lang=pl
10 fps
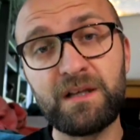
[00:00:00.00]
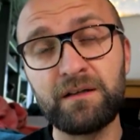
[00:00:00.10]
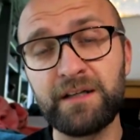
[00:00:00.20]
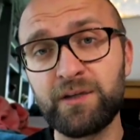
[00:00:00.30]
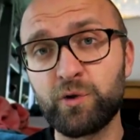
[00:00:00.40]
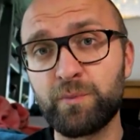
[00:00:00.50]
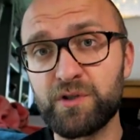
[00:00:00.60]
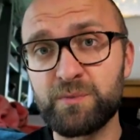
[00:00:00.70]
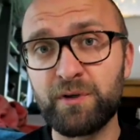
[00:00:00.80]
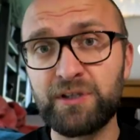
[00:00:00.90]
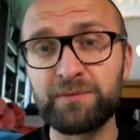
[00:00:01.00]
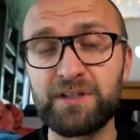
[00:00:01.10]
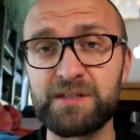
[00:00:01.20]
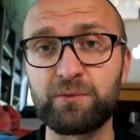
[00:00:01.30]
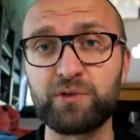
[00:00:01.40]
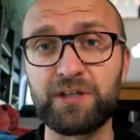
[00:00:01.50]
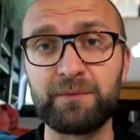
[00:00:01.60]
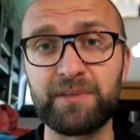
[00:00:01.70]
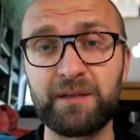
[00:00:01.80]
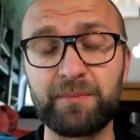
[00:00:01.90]
linku pod spodem, to jest
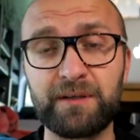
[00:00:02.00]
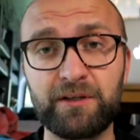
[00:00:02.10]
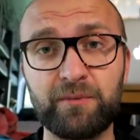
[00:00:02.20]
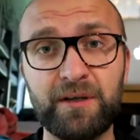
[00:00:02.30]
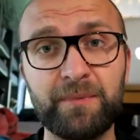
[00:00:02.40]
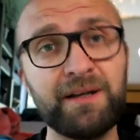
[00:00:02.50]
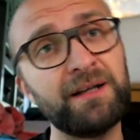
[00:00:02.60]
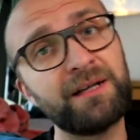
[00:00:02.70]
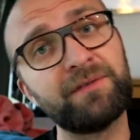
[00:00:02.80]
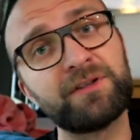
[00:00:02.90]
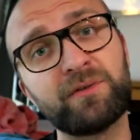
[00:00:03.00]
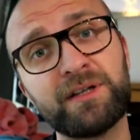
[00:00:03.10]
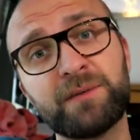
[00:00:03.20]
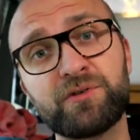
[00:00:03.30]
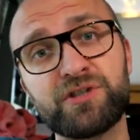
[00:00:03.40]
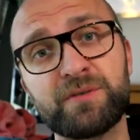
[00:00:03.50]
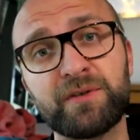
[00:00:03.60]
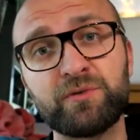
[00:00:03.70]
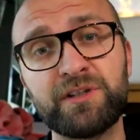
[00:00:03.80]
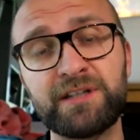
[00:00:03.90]
zbudujkampera.pl, ewentualnie możecie
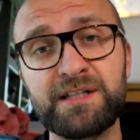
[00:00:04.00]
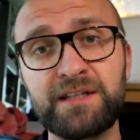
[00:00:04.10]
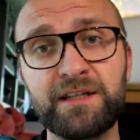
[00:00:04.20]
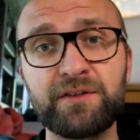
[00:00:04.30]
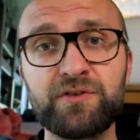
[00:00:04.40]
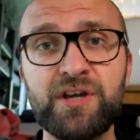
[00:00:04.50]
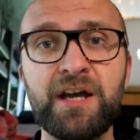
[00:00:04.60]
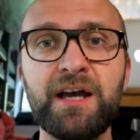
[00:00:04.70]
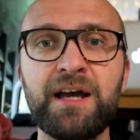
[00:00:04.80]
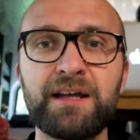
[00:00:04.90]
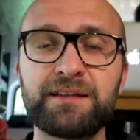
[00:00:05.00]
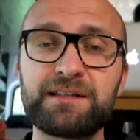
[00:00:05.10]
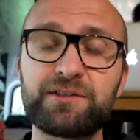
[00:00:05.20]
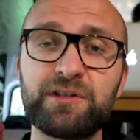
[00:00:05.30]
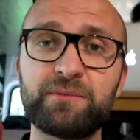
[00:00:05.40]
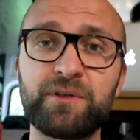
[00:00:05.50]
sobie tutaj teraz kliknąć na stronę